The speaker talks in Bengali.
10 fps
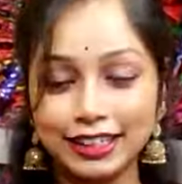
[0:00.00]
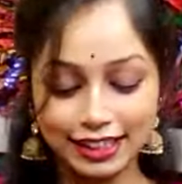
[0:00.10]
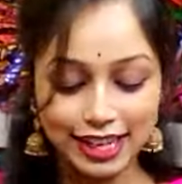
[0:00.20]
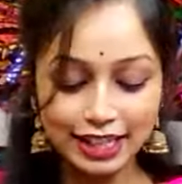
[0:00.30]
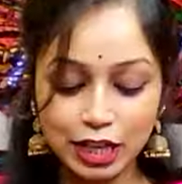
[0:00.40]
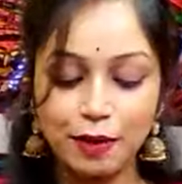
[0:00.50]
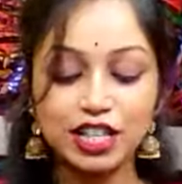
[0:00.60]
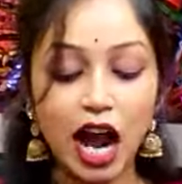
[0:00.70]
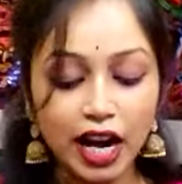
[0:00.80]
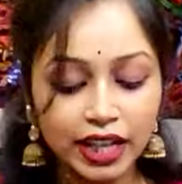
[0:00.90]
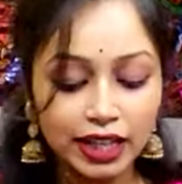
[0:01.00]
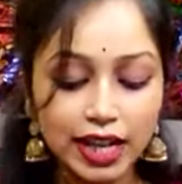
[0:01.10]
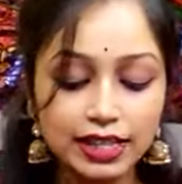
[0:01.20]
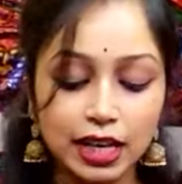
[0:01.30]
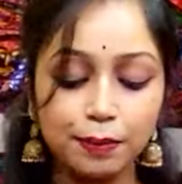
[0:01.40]
নিতে চাইছেন বা শাড়ি
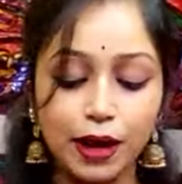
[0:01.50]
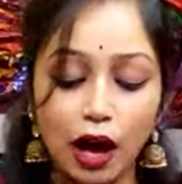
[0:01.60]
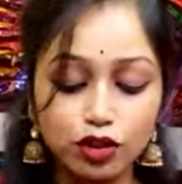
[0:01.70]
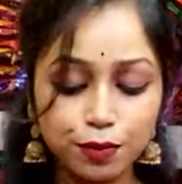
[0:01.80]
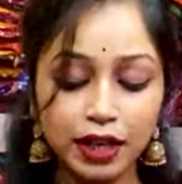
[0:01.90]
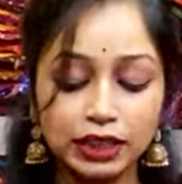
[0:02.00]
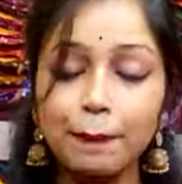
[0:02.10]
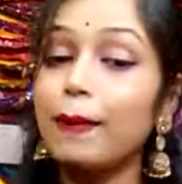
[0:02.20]
কিনেছেন ব্লাউজ বানাতে